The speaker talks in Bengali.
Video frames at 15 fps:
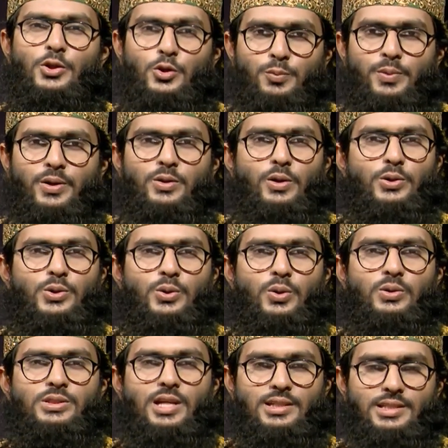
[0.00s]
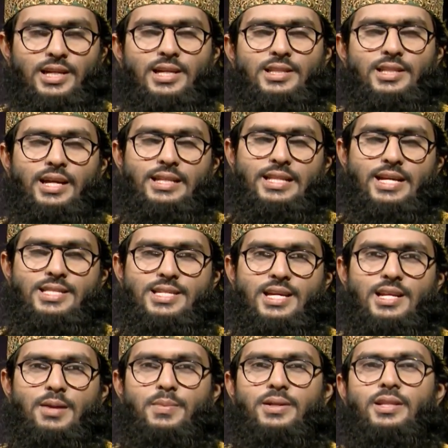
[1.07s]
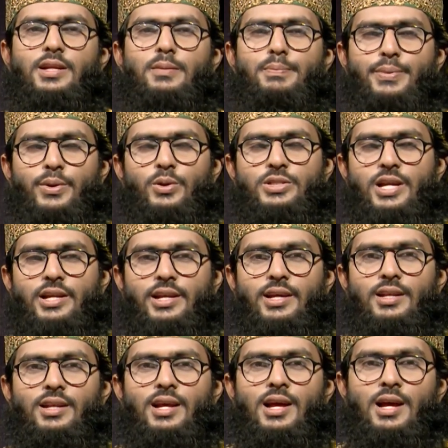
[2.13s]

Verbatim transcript: সুপ্রিয় দর্শক যা যেখান থেকে দেখছেন আপনাদের প্রিয় চ্যানেল